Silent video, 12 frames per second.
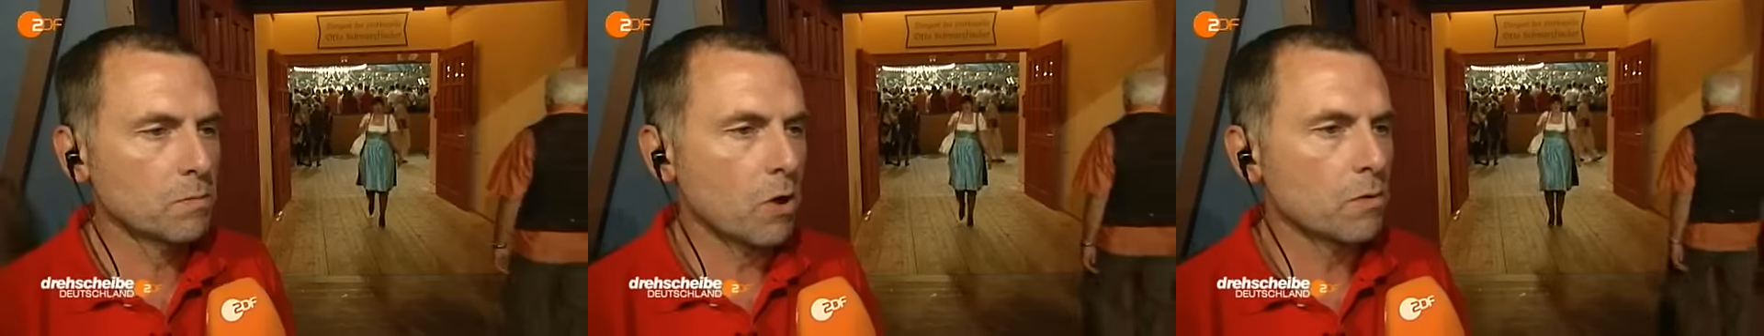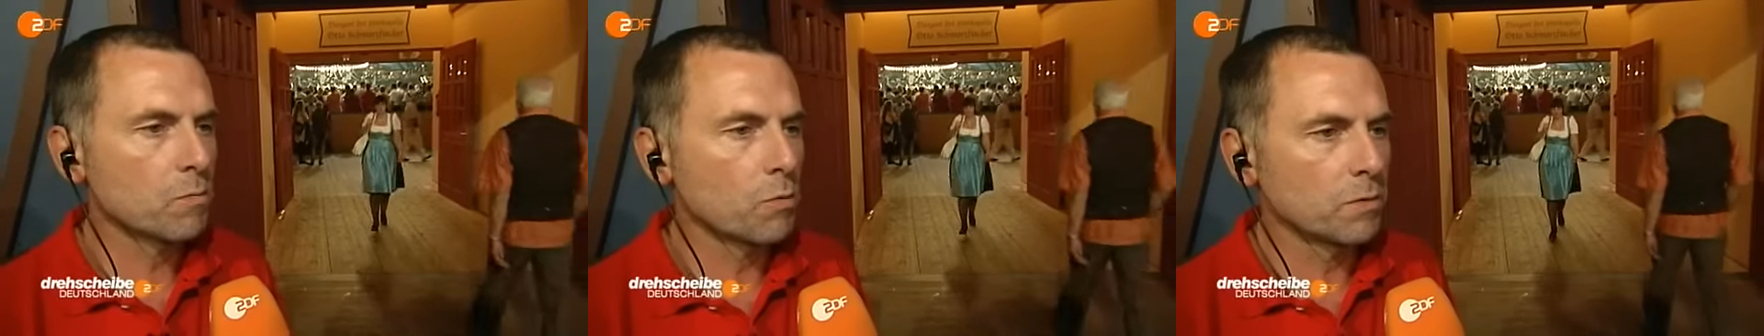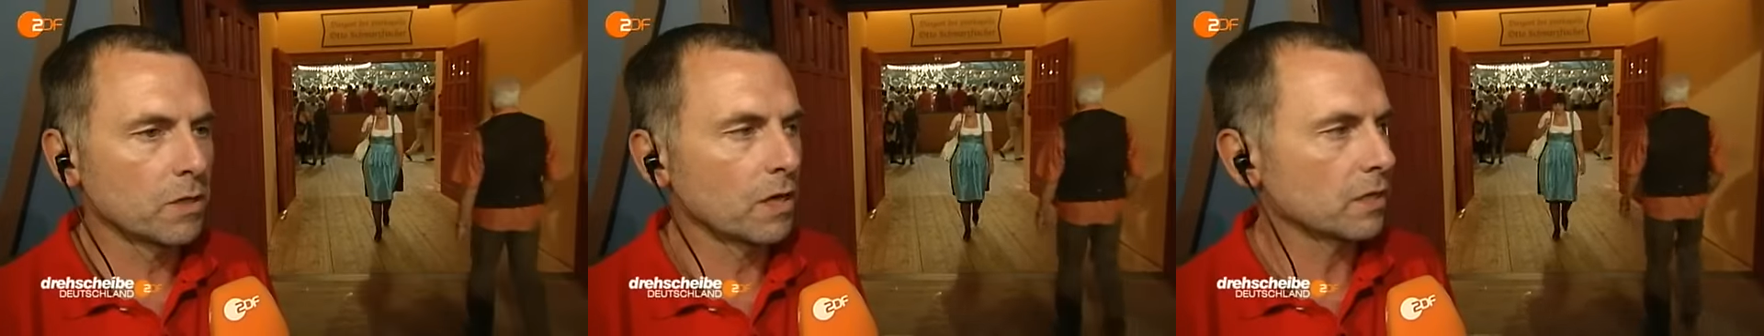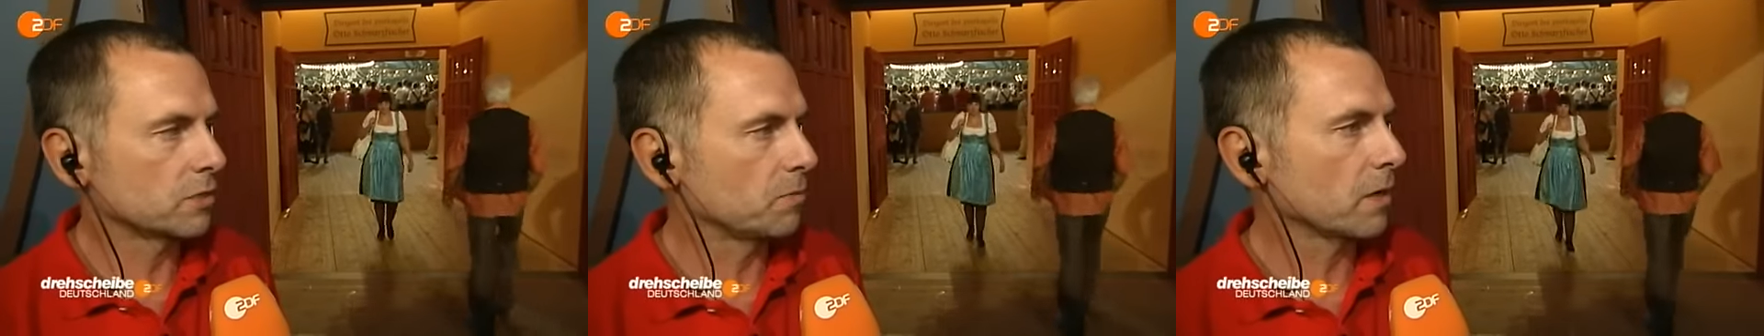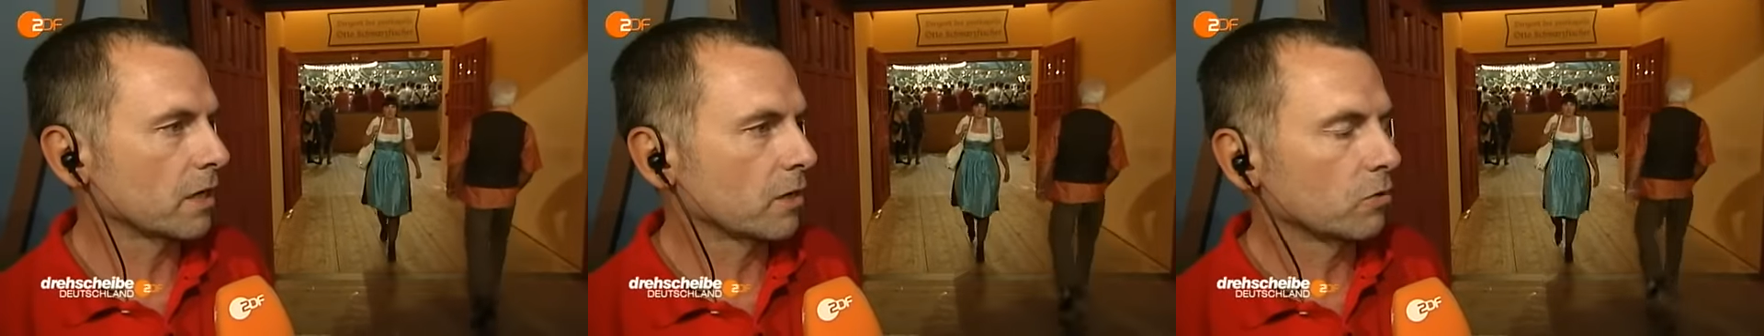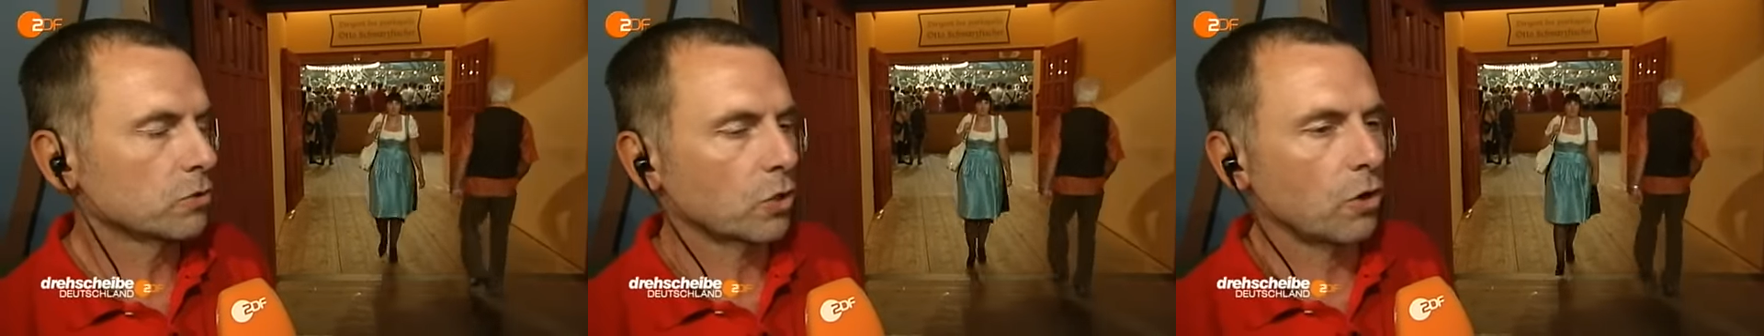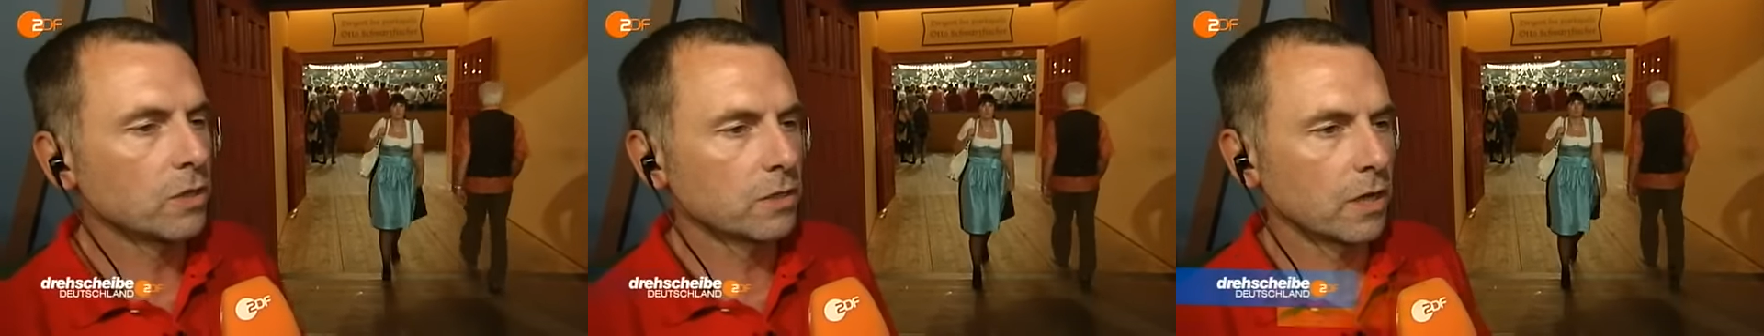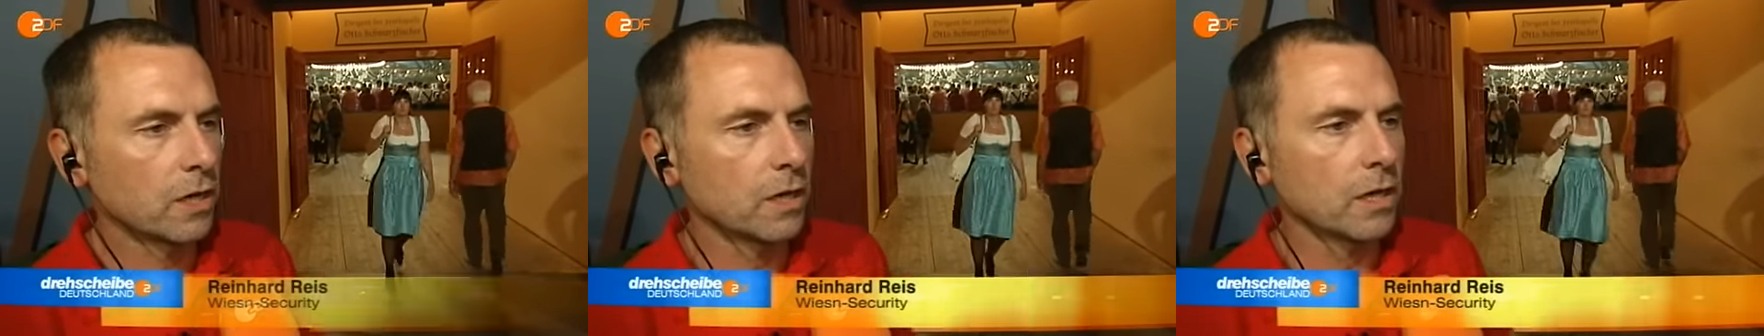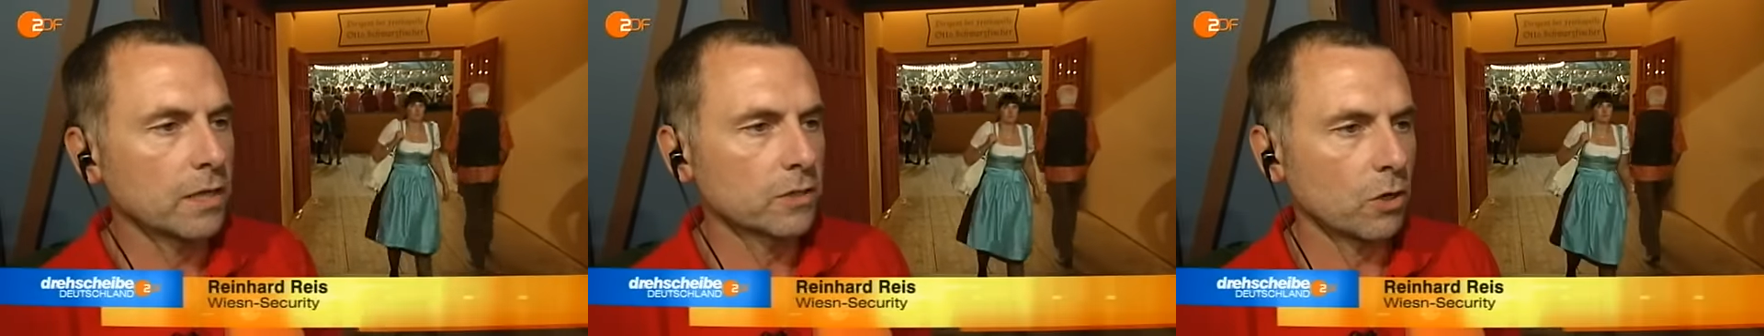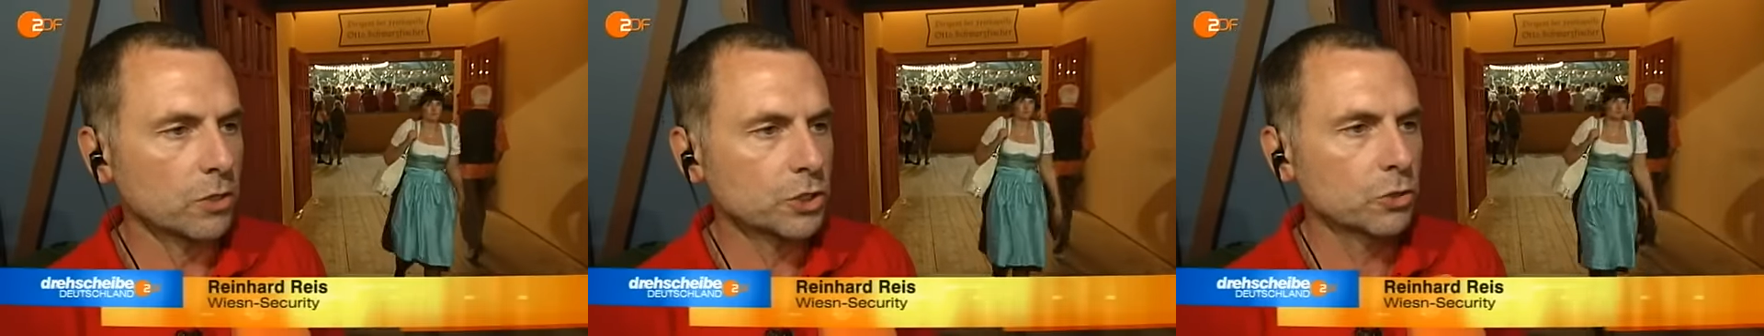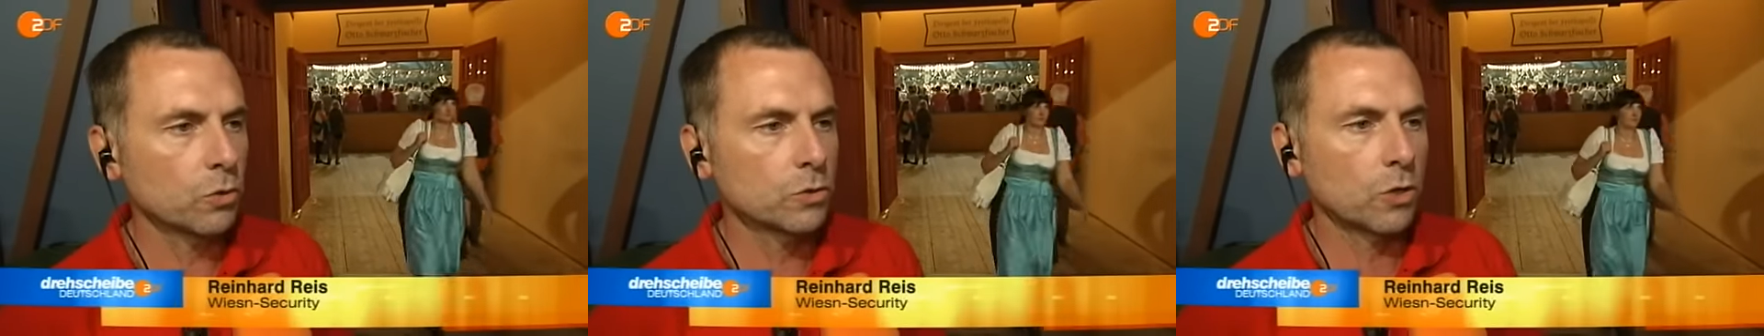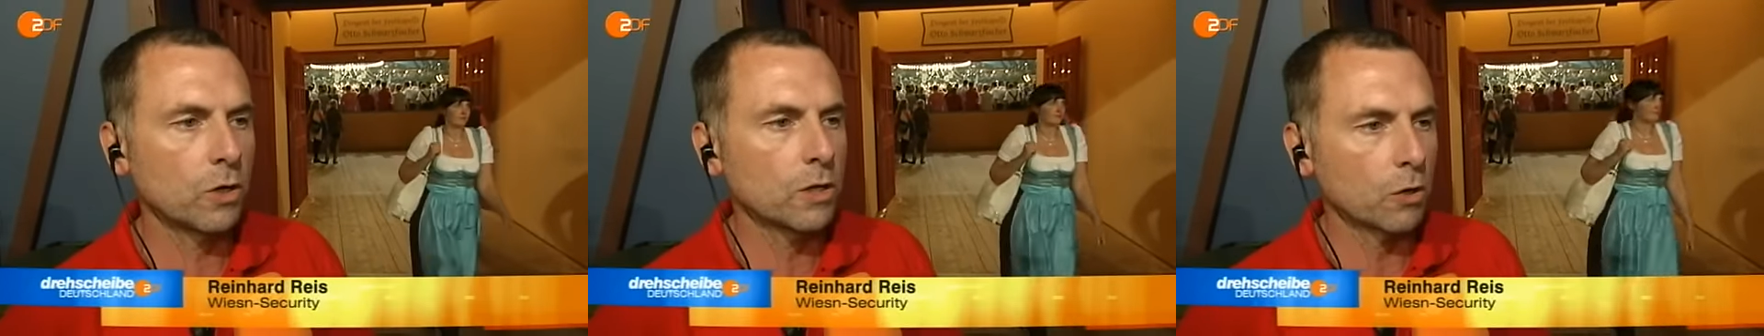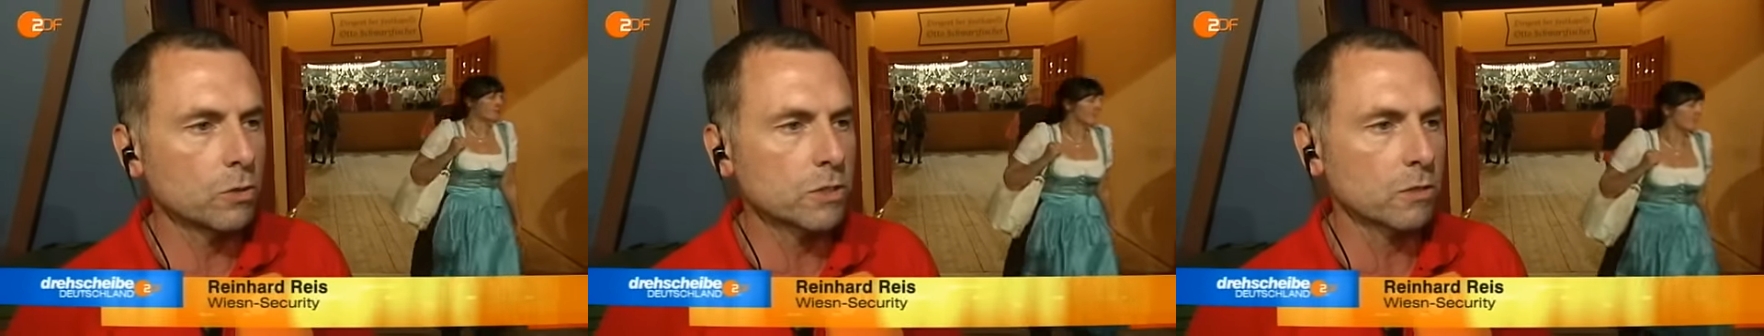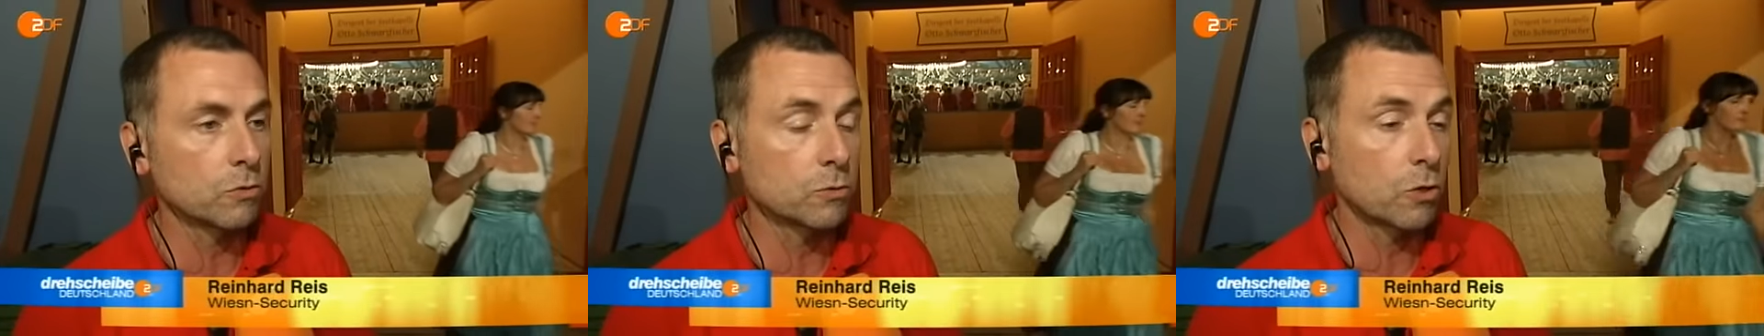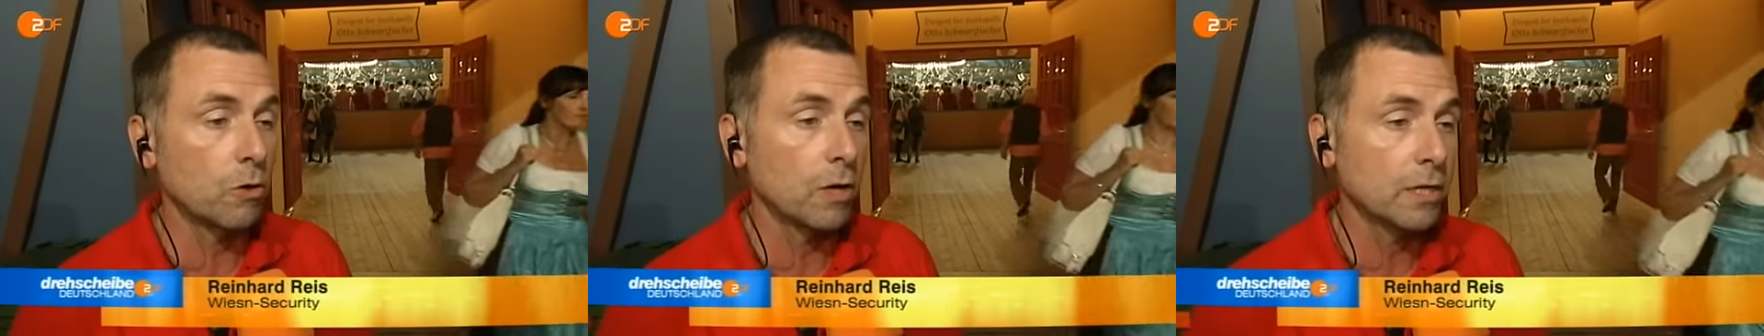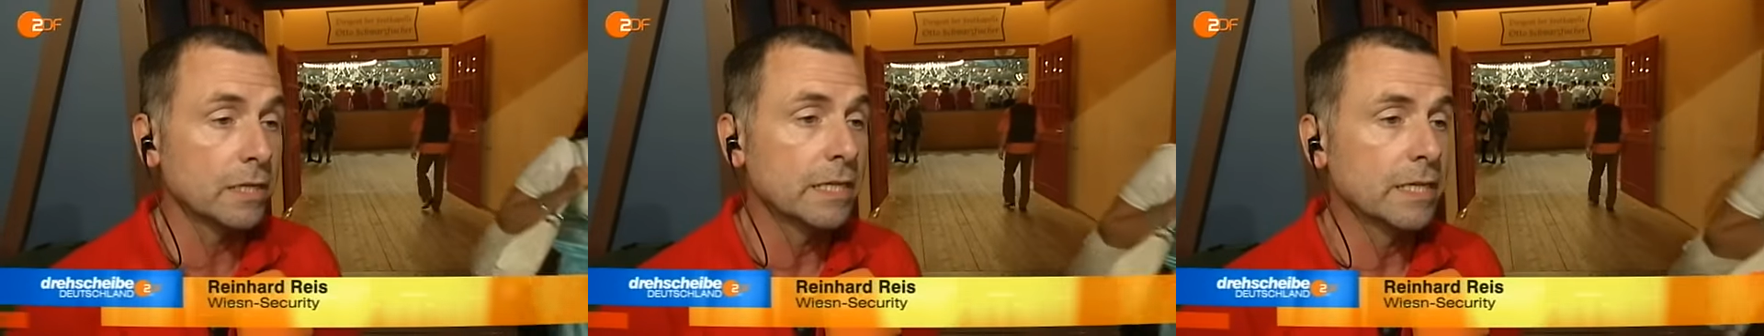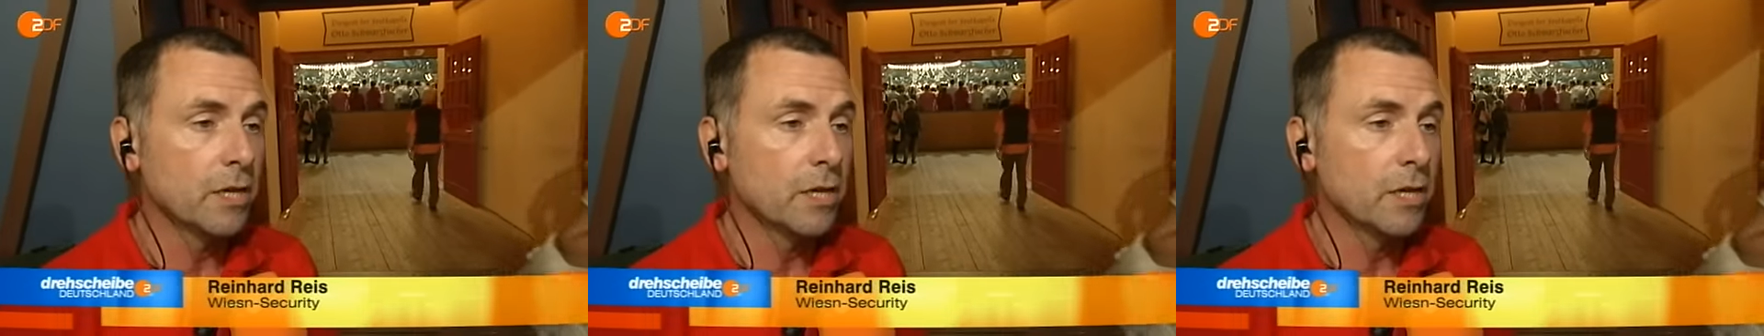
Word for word: Wir machen momentan jetzt wirklich Kontrollen. Der erinnert auch Taschenkontrolle, Rucksackkontrollen.